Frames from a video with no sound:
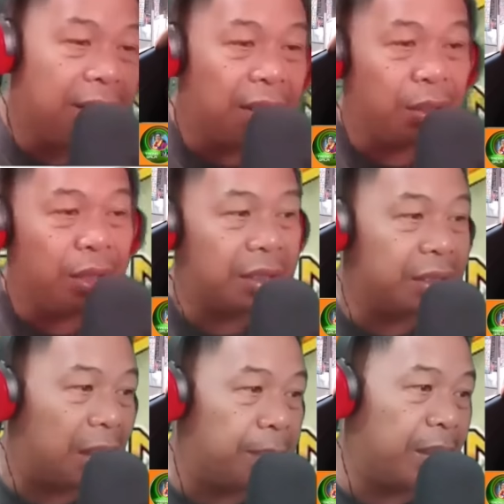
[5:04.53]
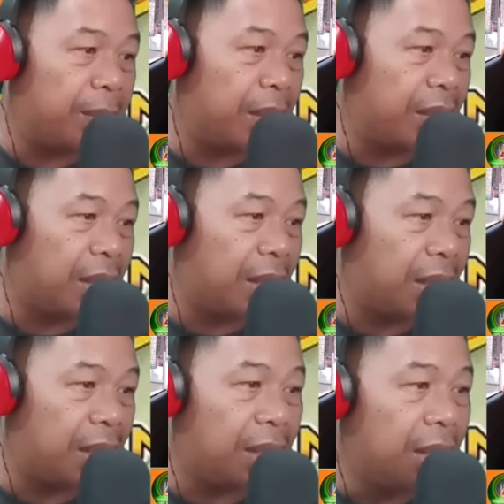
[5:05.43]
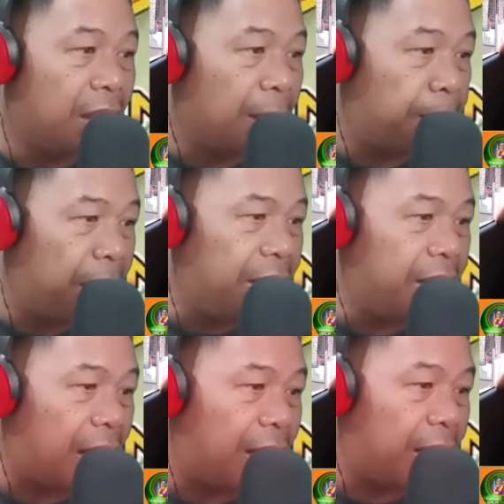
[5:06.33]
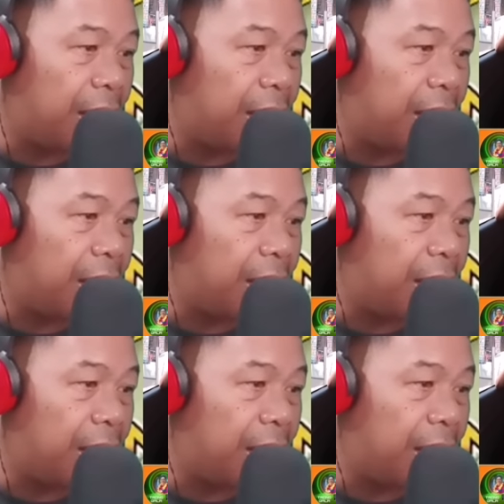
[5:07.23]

Yun ang sabi naman ni Menda.